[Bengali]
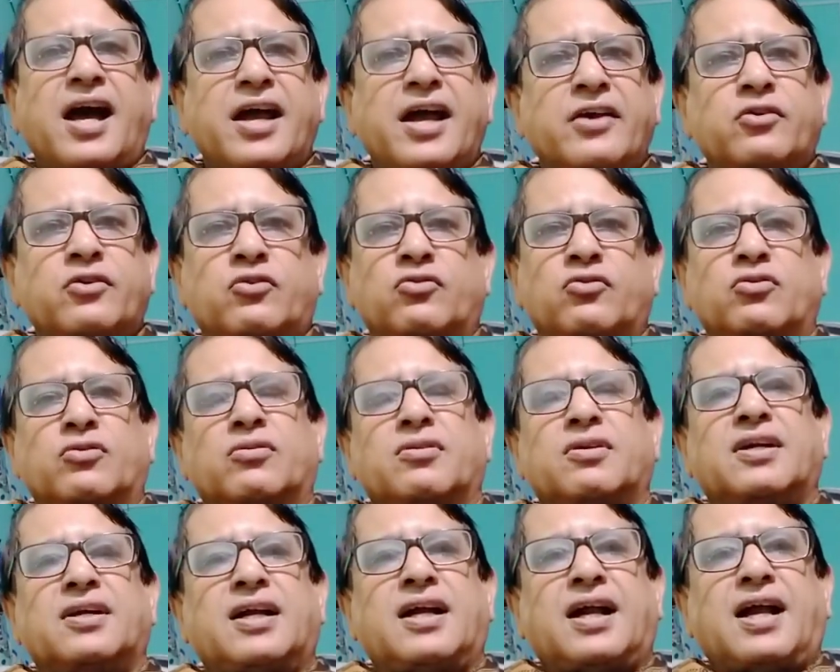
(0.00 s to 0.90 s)
আয়রন
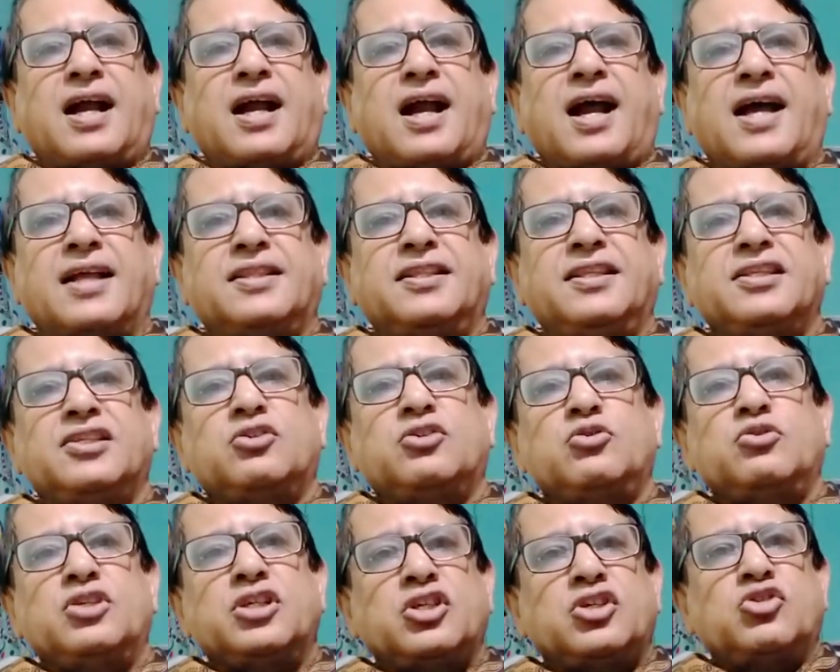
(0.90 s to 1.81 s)
খাদ্যের
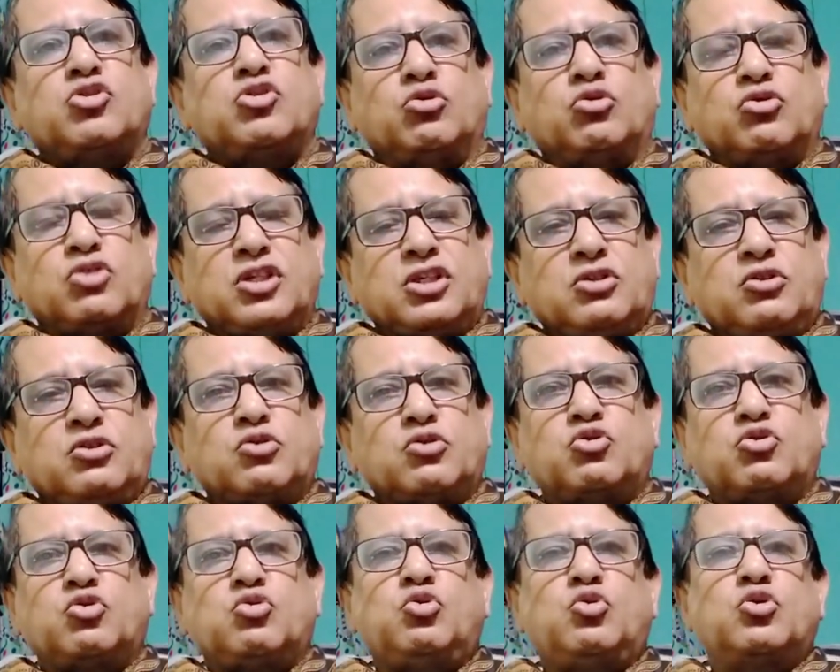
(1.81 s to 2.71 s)
জন্যে শক্তি
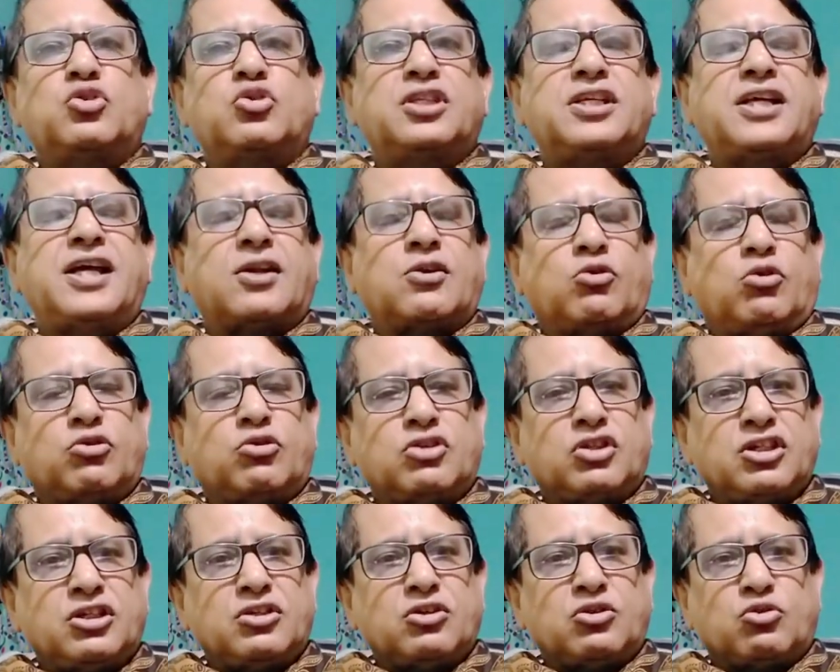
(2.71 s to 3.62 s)
খরচ করতে আর
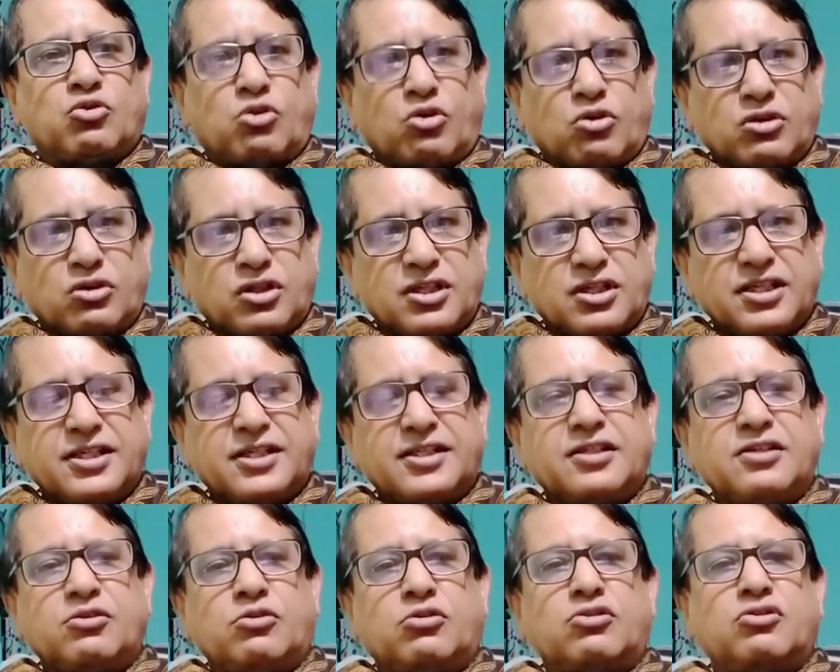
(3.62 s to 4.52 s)
রক্ত রক্তে
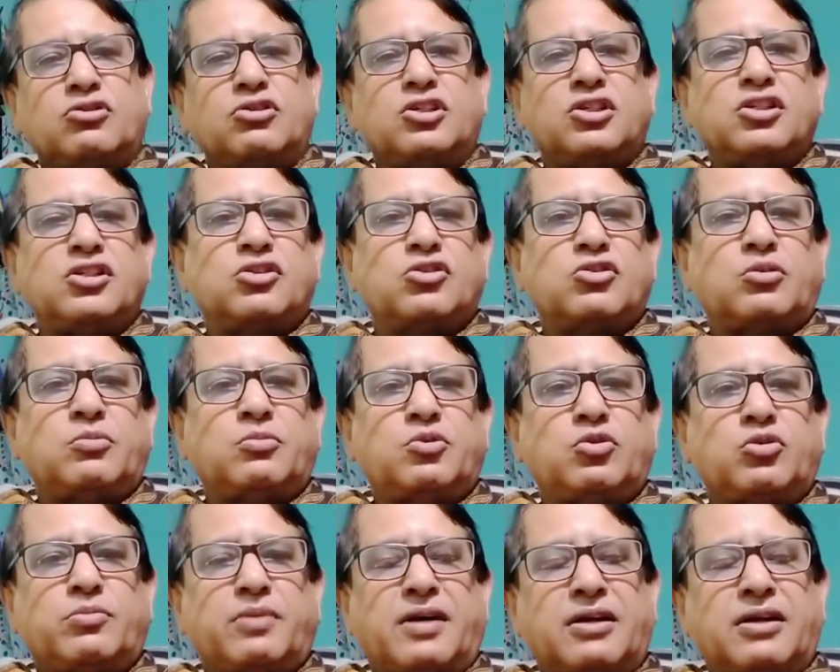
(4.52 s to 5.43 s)
যাতে অক্সিজেন
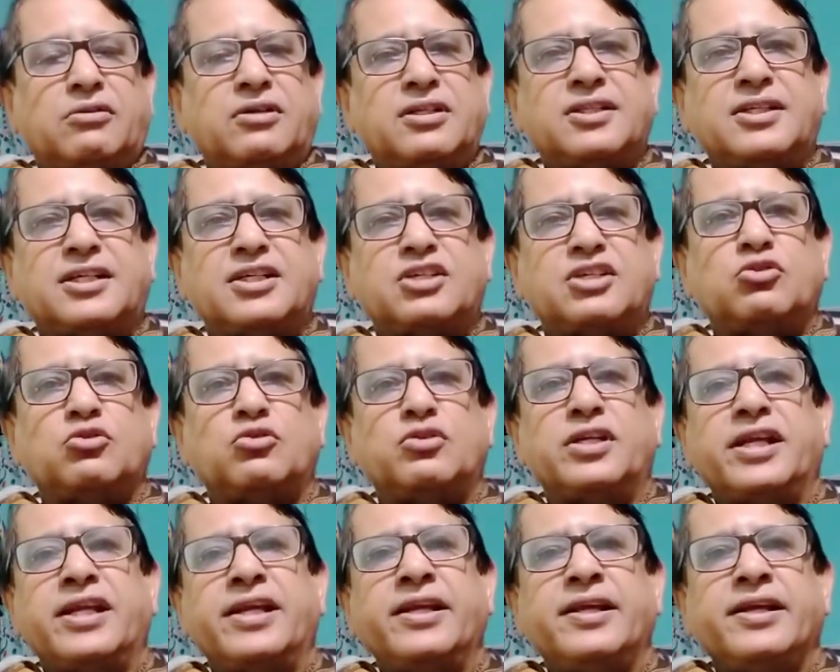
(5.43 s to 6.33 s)
সরবরাহ ভালো হয় তার
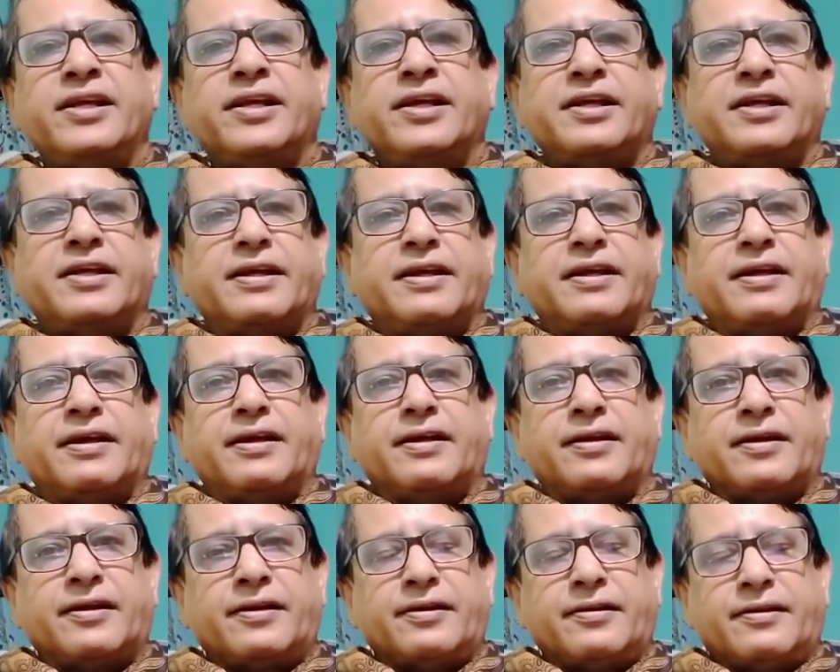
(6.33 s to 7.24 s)
জন্যে
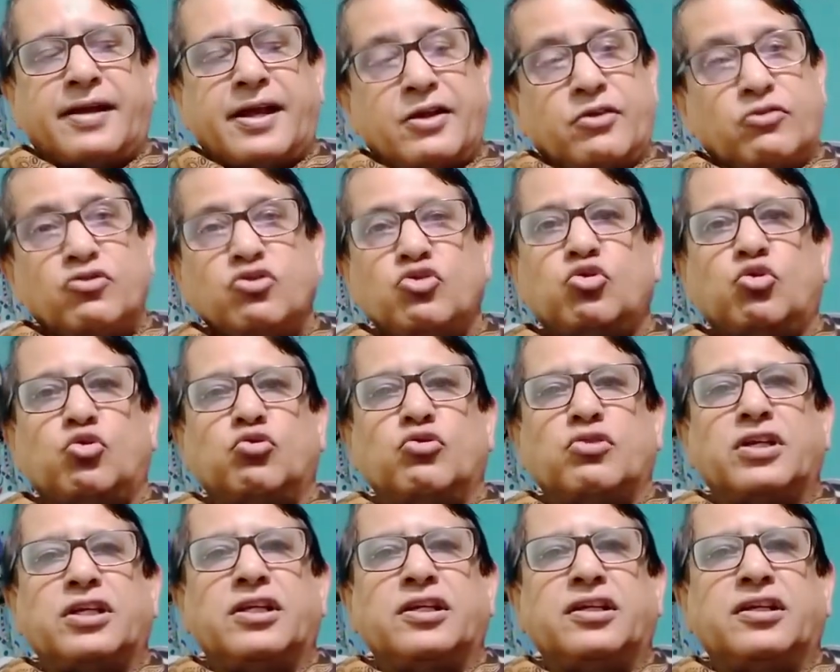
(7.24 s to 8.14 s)
আয়রন
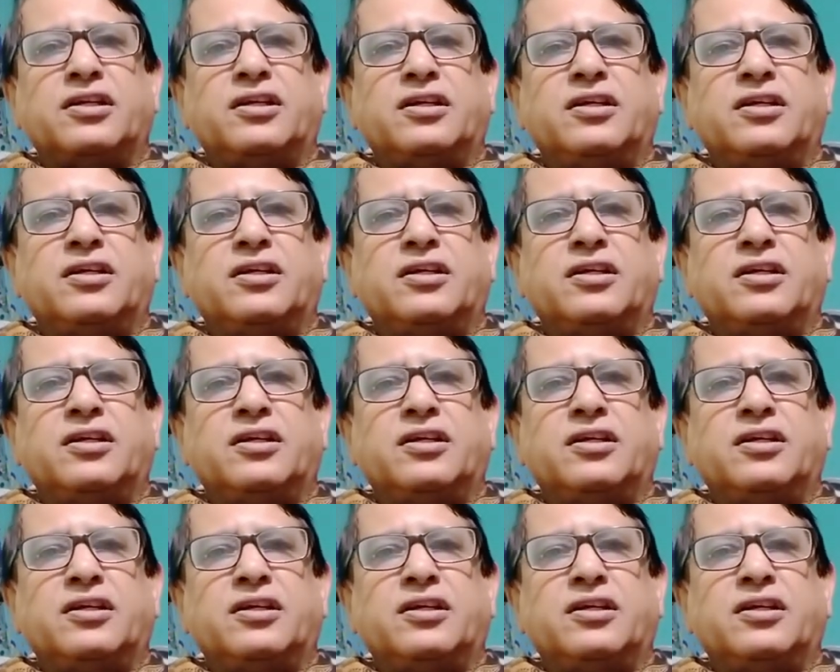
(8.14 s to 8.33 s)
জরুরি